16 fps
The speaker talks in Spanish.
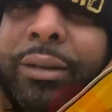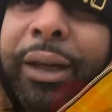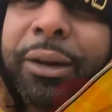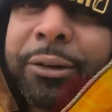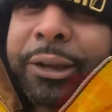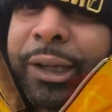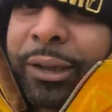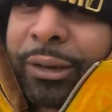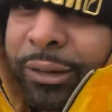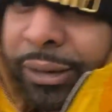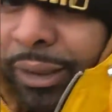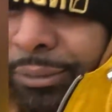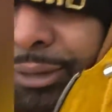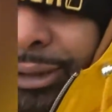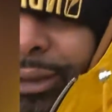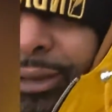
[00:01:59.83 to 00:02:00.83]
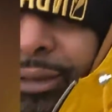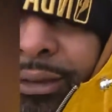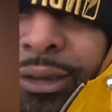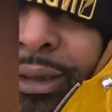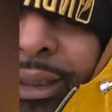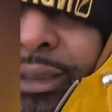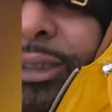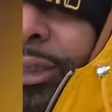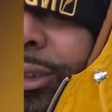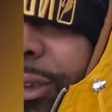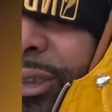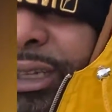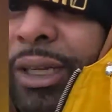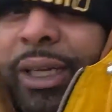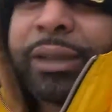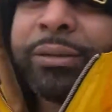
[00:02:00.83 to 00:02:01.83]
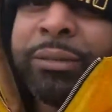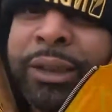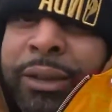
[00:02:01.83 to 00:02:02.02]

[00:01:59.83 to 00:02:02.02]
sabes, ya no Antonio está el tío San